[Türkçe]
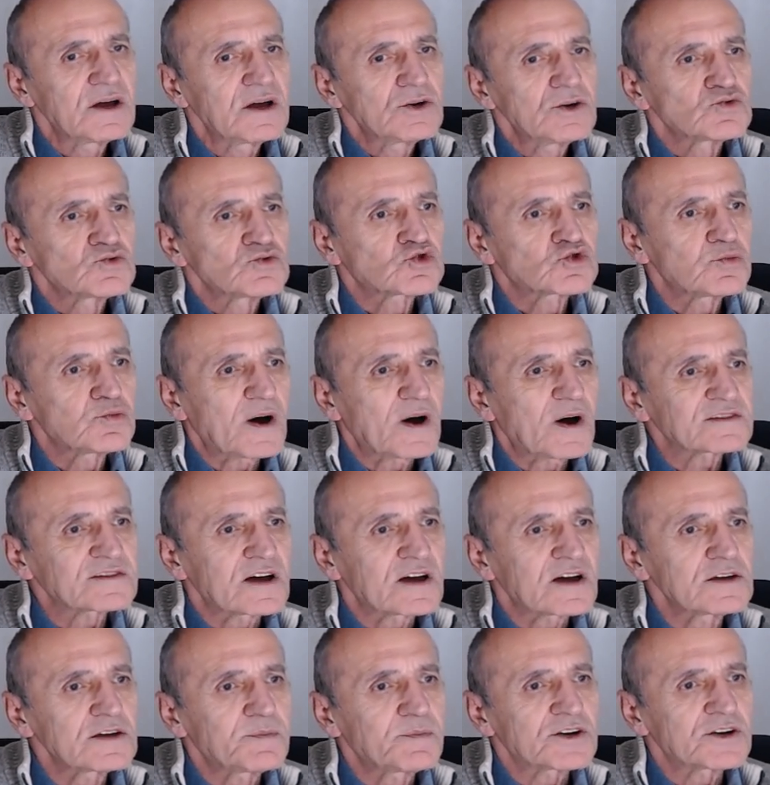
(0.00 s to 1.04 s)
Şubat
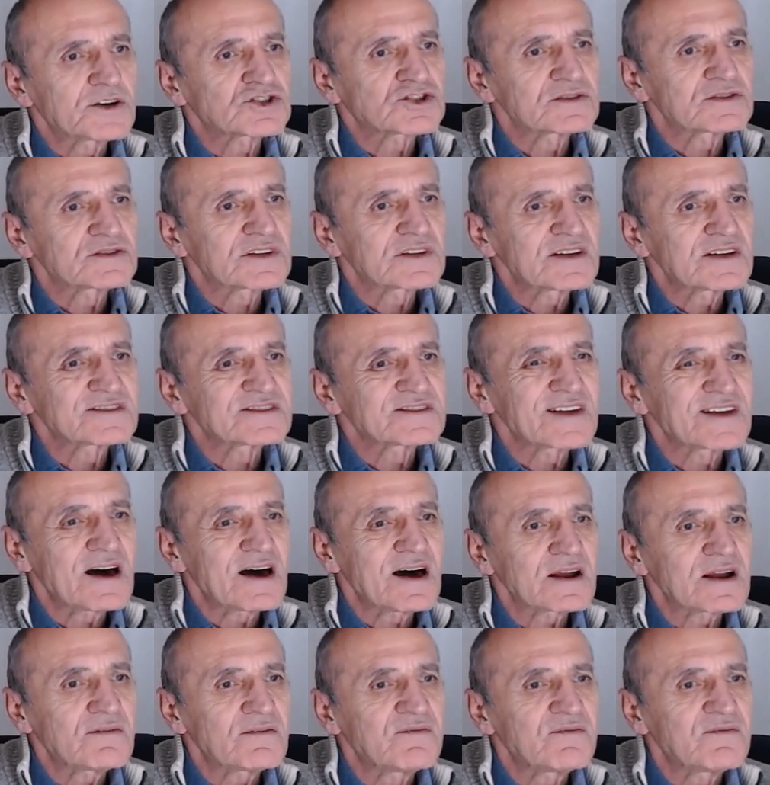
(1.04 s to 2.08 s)
ayı başında
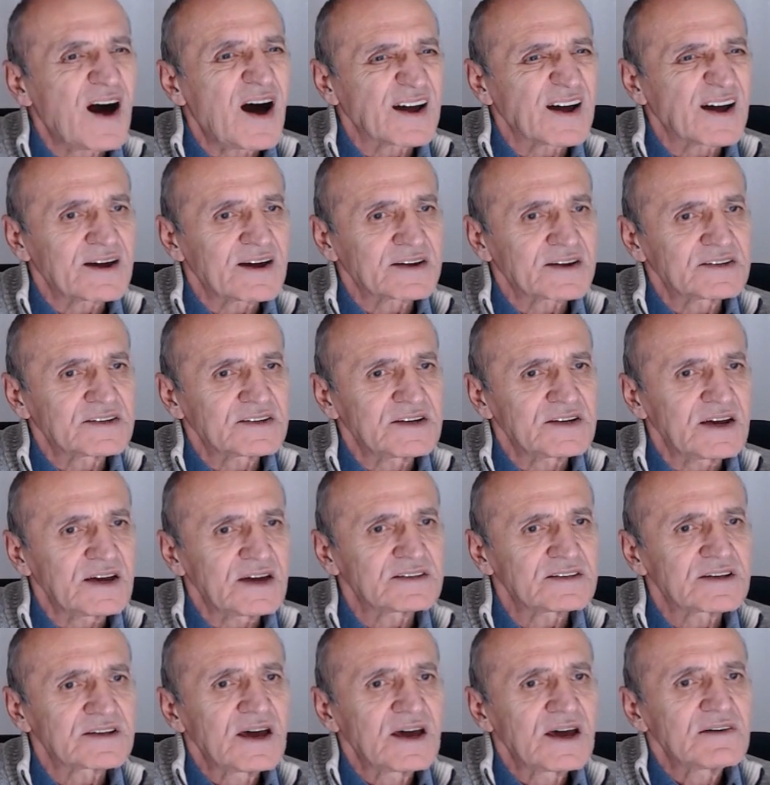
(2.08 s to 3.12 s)
Zara
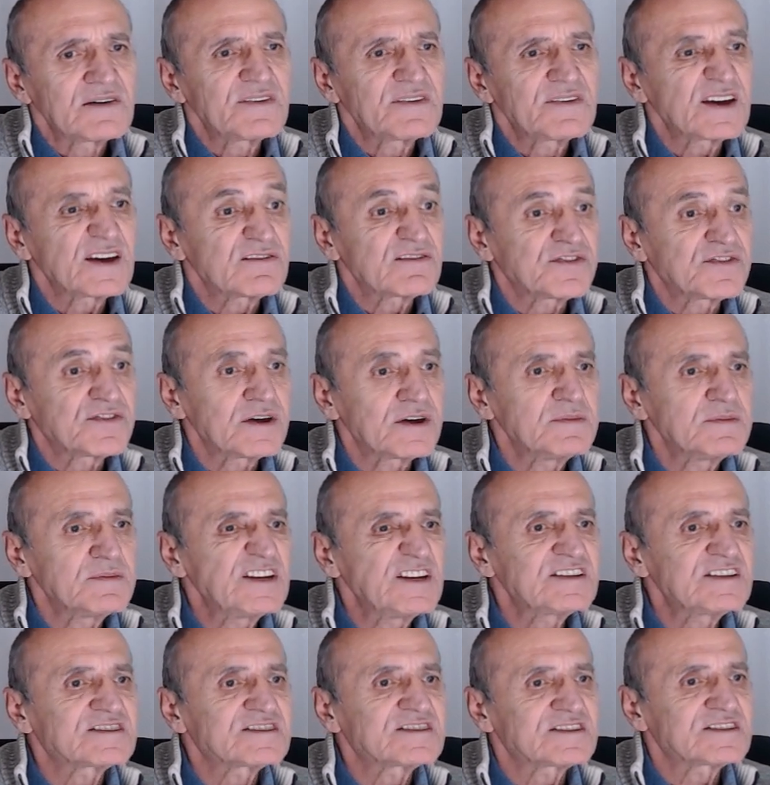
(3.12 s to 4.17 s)
Wagenknecht ve
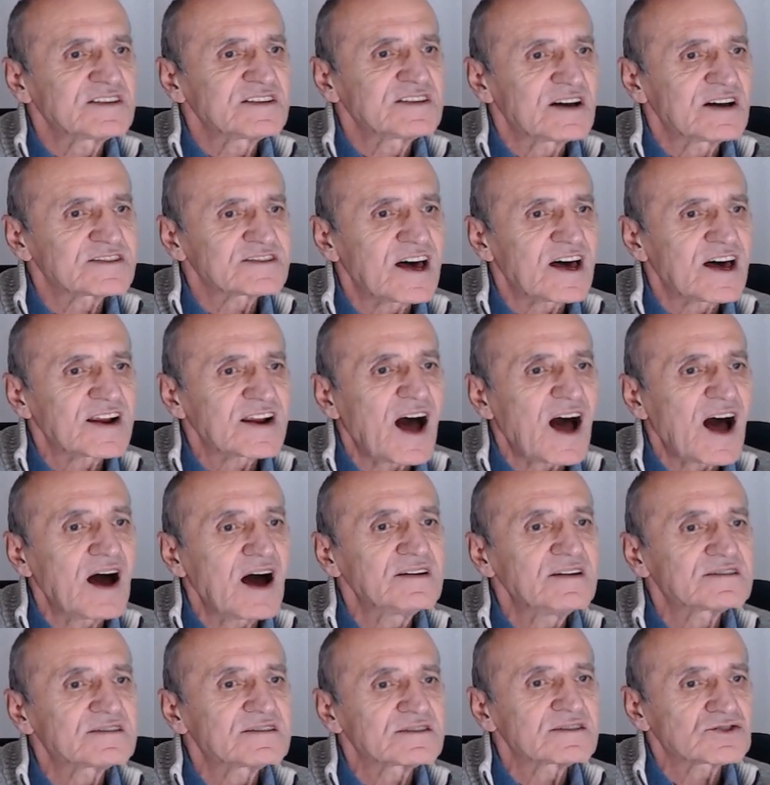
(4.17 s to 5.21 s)
feminist yazar
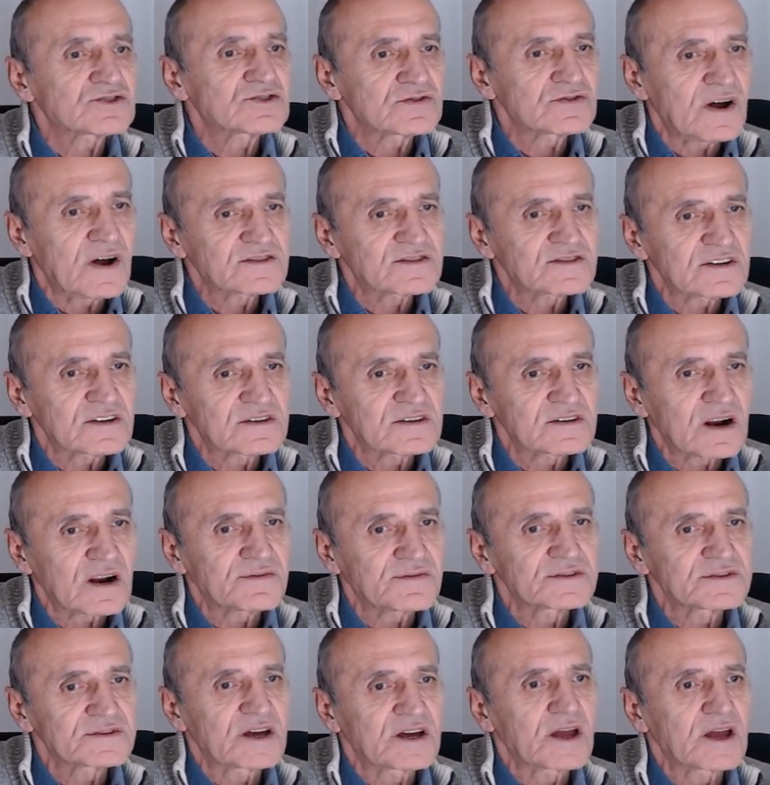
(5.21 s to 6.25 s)
Alice Schwarzer
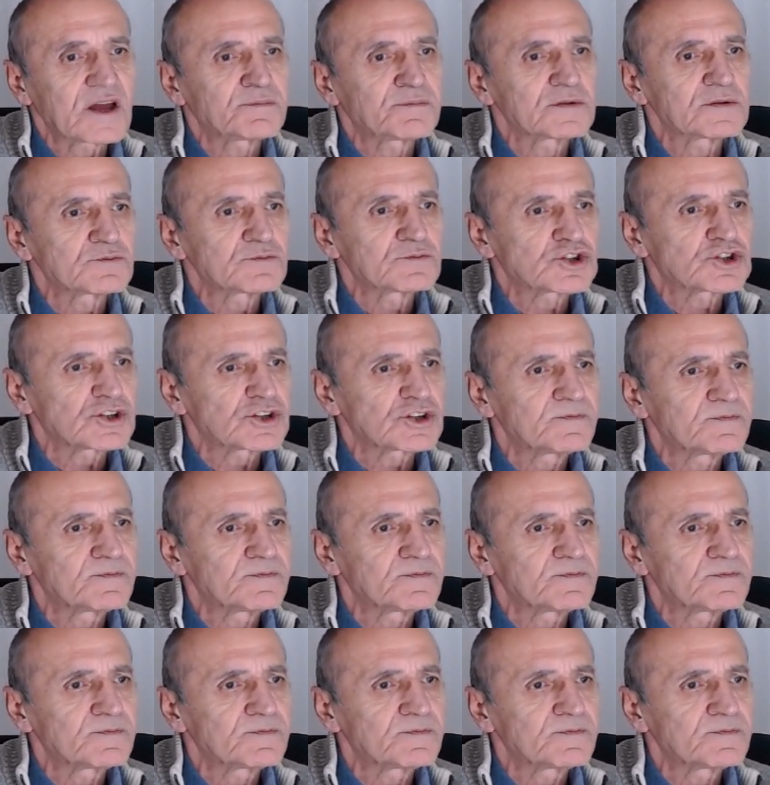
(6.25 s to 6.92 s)
tarafından yapılmıştı.